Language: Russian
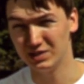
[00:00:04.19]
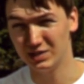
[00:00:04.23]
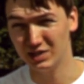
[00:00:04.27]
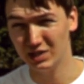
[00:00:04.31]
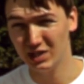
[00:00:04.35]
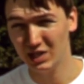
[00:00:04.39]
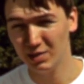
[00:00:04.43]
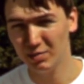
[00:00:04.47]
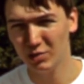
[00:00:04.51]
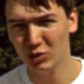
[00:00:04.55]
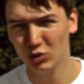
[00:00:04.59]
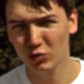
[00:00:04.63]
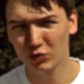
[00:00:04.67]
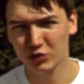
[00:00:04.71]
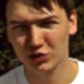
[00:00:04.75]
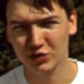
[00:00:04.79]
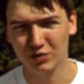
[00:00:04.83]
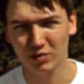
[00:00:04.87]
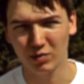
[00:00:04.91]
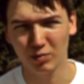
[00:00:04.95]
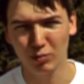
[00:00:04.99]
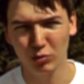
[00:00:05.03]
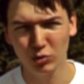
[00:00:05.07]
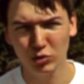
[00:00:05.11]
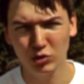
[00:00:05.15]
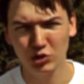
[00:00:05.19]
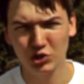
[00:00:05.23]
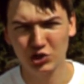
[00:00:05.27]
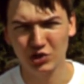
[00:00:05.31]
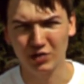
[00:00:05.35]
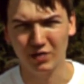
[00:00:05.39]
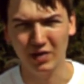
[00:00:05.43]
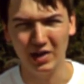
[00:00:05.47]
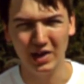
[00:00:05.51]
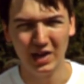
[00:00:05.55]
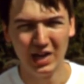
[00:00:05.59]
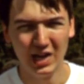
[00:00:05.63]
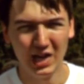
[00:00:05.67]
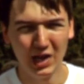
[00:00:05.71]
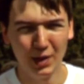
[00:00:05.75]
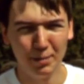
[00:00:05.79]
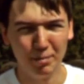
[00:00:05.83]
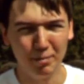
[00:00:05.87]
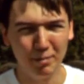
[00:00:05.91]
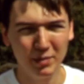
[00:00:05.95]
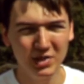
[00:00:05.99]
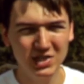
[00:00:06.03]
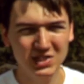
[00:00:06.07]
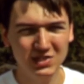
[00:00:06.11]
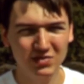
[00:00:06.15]
Дни минувшего будущего»,
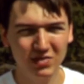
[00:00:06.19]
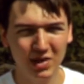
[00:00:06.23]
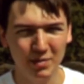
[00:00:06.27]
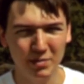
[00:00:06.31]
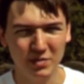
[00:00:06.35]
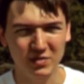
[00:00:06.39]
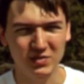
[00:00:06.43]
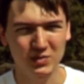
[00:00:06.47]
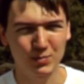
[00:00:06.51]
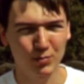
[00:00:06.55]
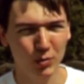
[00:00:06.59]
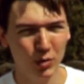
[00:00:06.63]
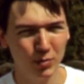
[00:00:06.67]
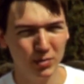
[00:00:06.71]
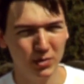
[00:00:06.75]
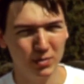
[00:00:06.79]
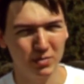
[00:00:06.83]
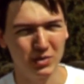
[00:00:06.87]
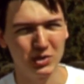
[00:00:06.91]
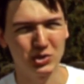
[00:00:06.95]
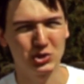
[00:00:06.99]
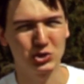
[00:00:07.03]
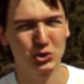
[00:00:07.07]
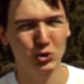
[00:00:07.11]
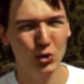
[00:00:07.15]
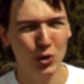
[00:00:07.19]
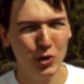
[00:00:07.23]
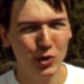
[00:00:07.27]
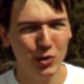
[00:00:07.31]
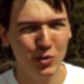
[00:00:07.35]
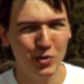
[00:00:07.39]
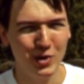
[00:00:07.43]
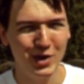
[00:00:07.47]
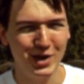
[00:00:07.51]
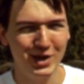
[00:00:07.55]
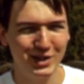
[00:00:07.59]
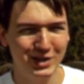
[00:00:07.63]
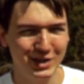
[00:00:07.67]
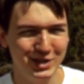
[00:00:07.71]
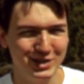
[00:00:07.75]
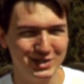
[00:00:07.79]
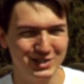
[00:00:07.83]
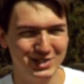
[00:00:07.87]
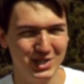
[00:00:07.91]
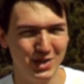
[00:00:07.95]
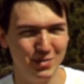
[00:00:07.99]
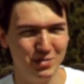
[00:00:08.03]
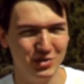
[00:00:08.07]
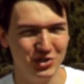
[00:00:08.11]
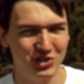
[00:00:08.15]
мы с вами вспомним историю этой
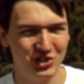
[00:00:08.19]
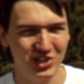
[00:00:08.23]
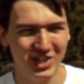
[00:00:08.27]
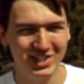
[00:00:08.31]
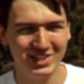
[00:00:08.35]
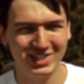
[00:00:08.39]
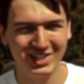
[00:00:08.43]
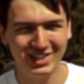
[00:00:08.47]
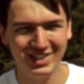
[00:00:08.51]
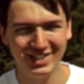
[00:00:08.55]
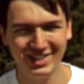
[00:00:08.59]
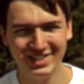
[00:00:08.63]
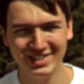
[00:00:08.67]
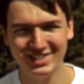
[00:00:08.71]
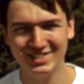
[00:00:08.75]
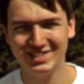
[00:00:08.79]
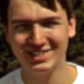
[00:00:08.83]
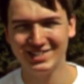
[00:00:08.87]
замечательной